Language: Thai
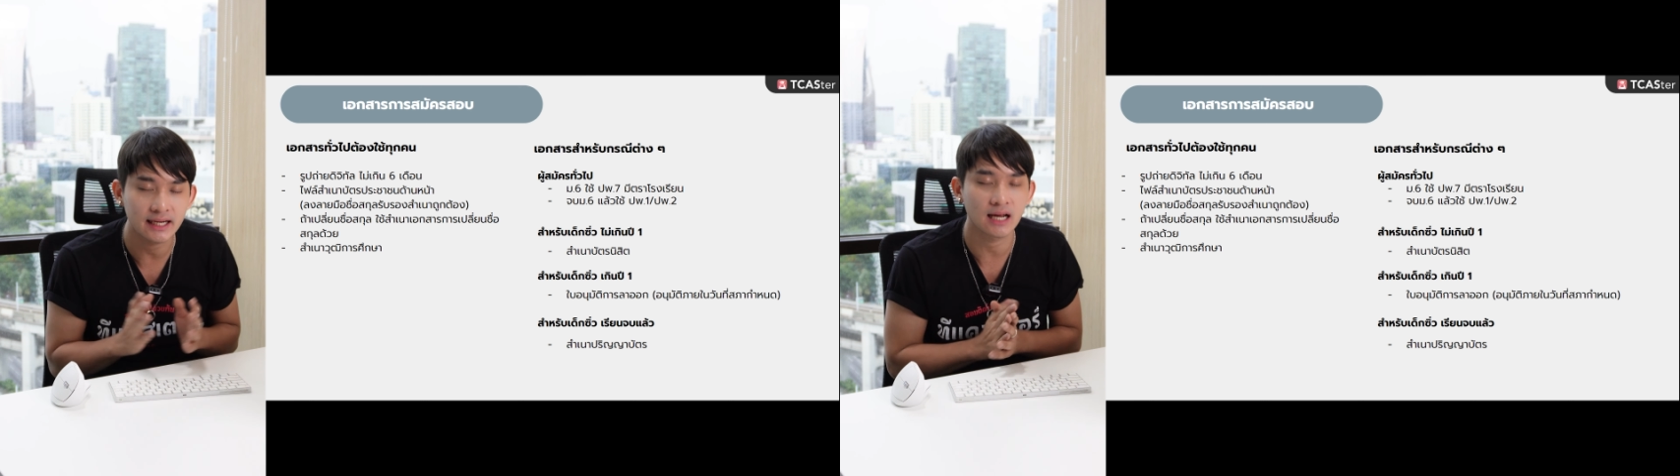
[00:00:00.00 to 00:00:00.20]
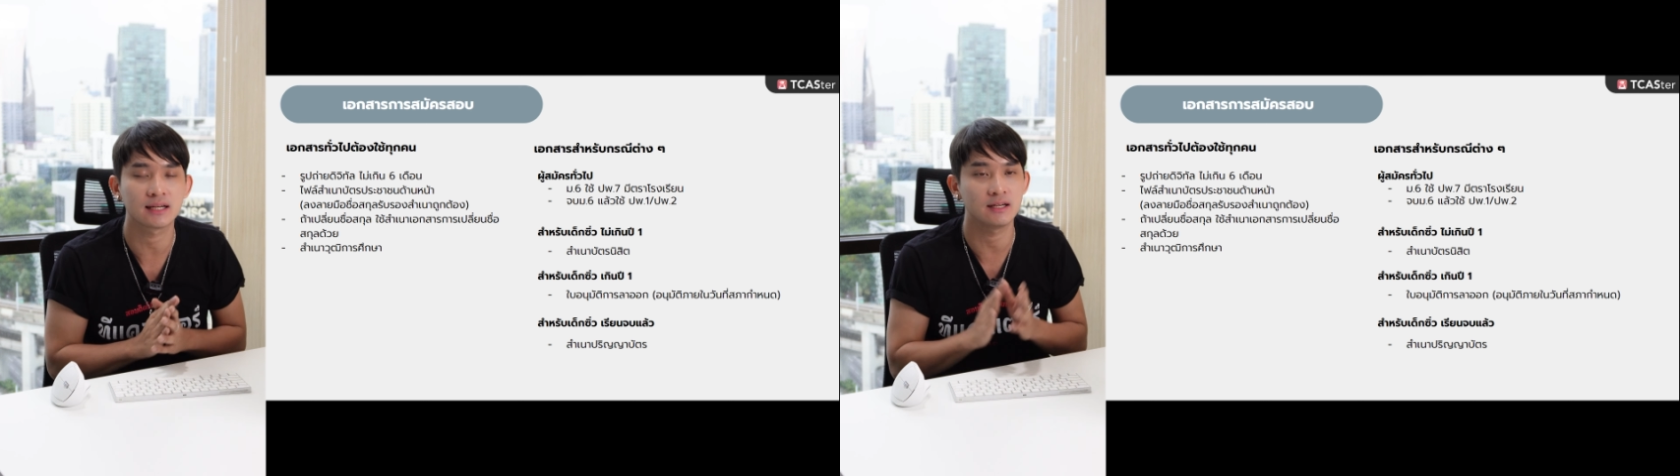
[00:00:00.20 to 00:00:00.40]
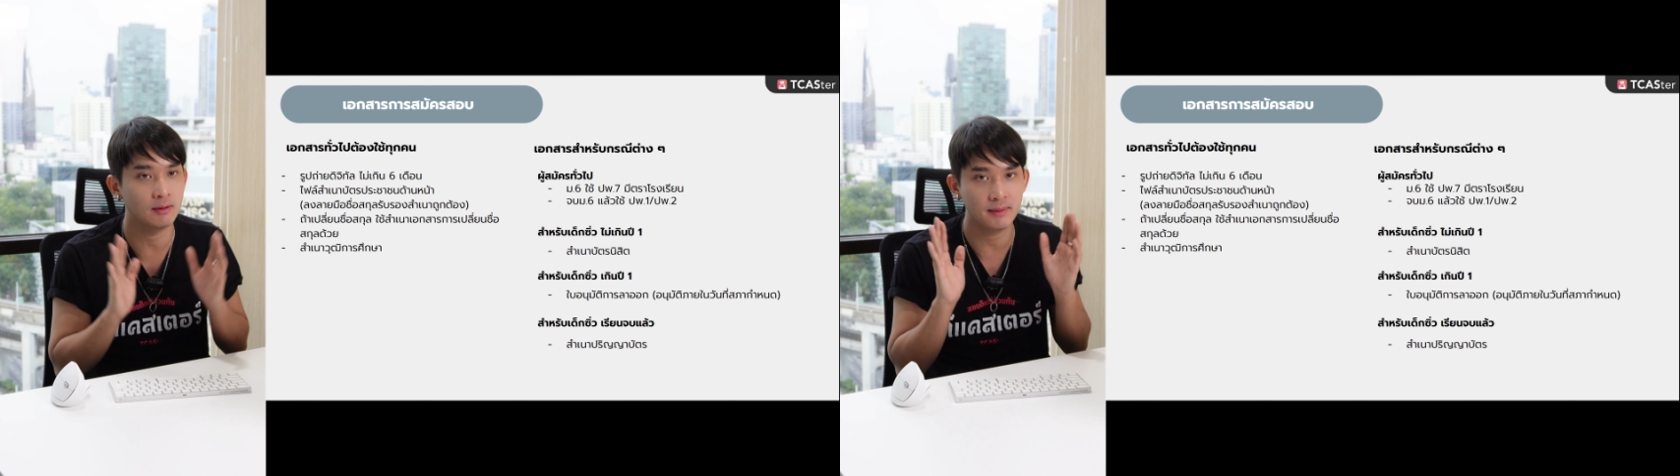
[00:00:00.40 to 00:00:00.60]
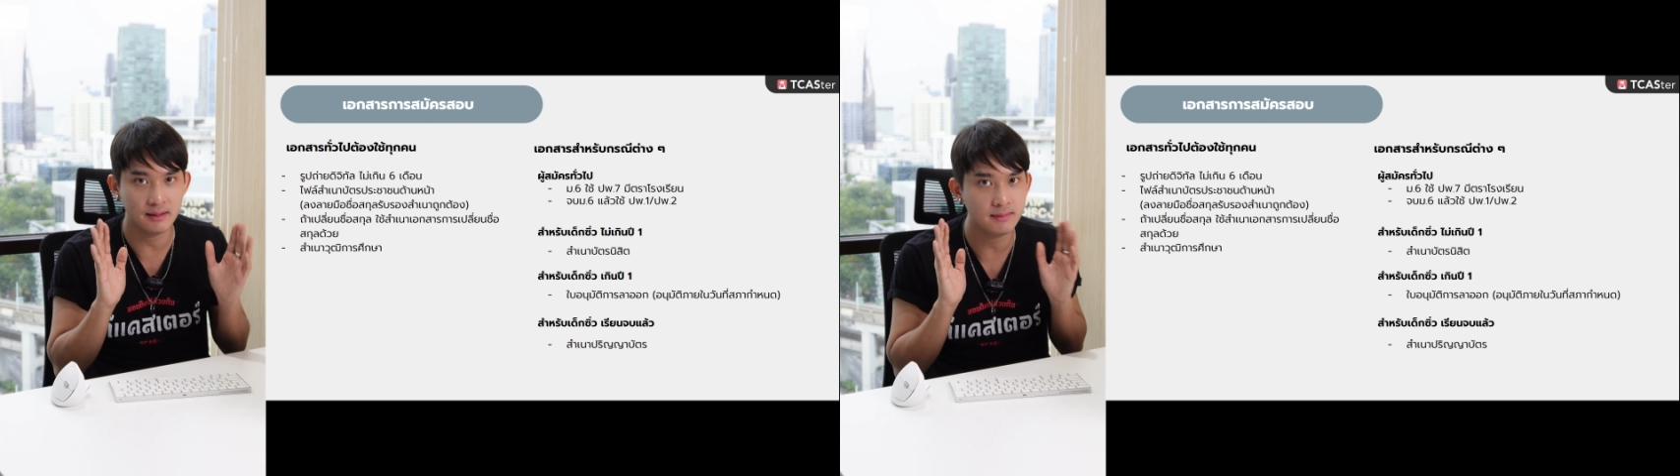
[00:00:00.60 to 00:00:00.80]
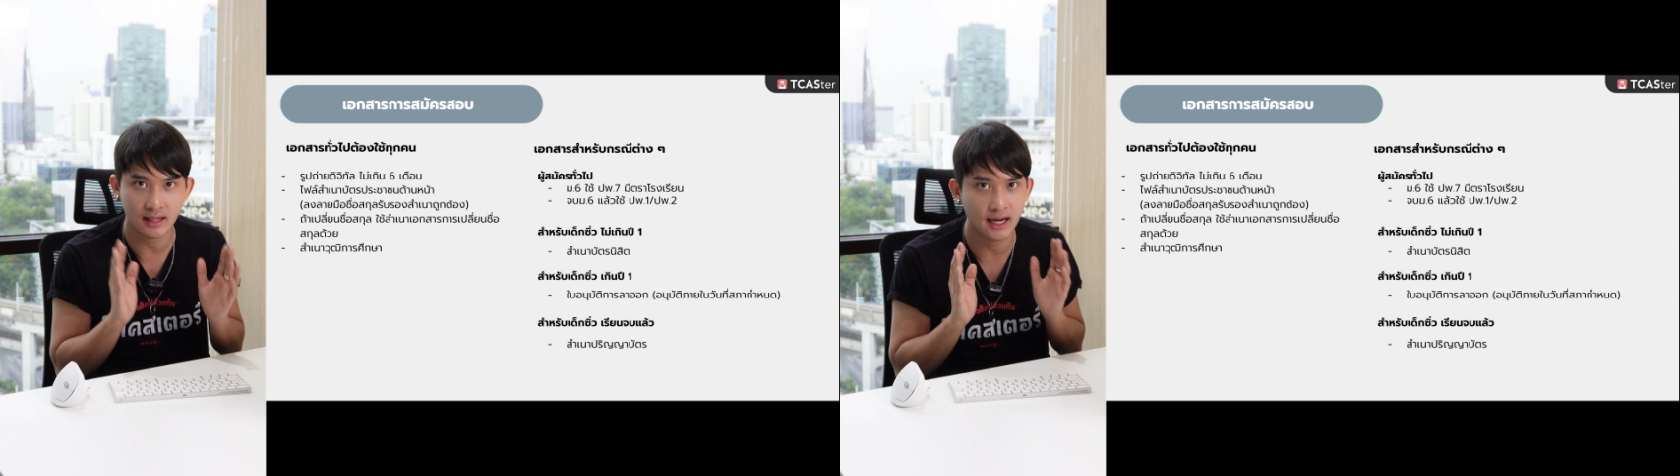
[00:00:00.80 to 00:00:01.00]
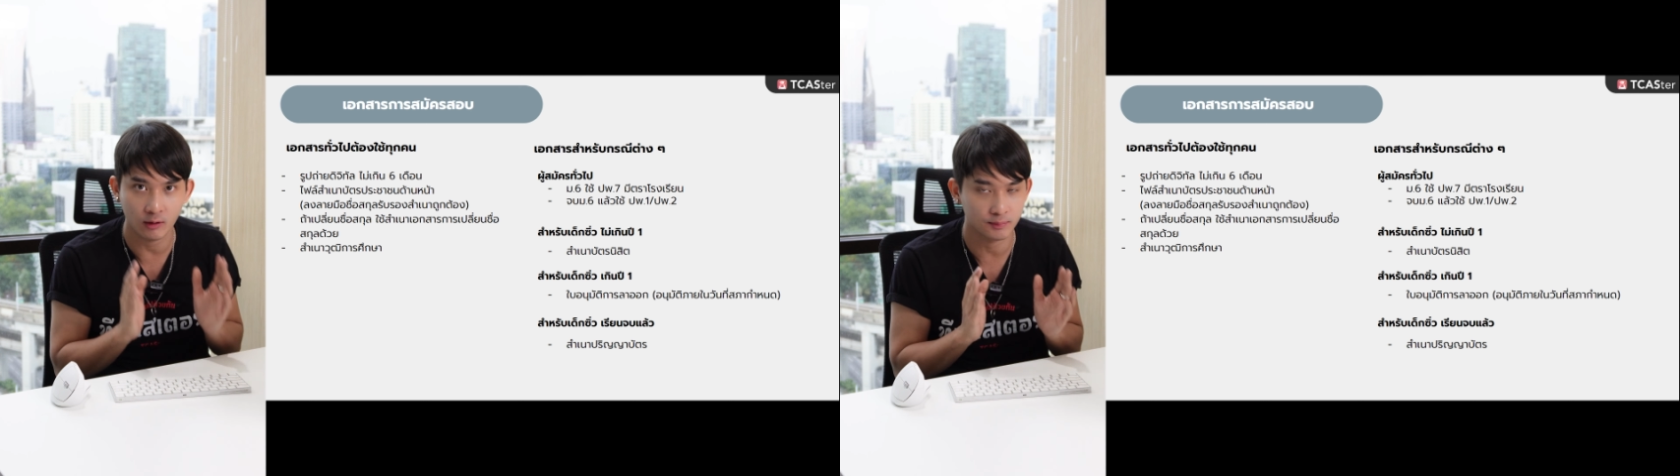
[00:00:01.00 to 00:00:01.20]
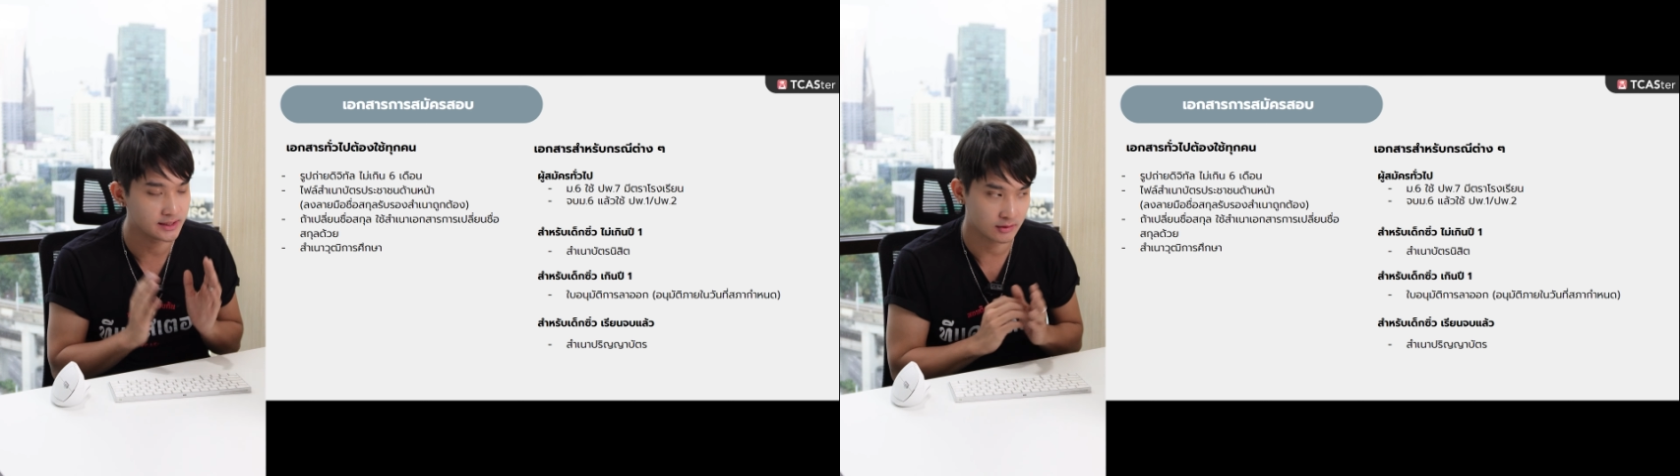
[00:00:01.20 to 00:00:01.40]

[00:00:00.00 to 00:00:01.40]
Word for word: นะคะ คิดว่าไม่ได้มีใครหลบหนี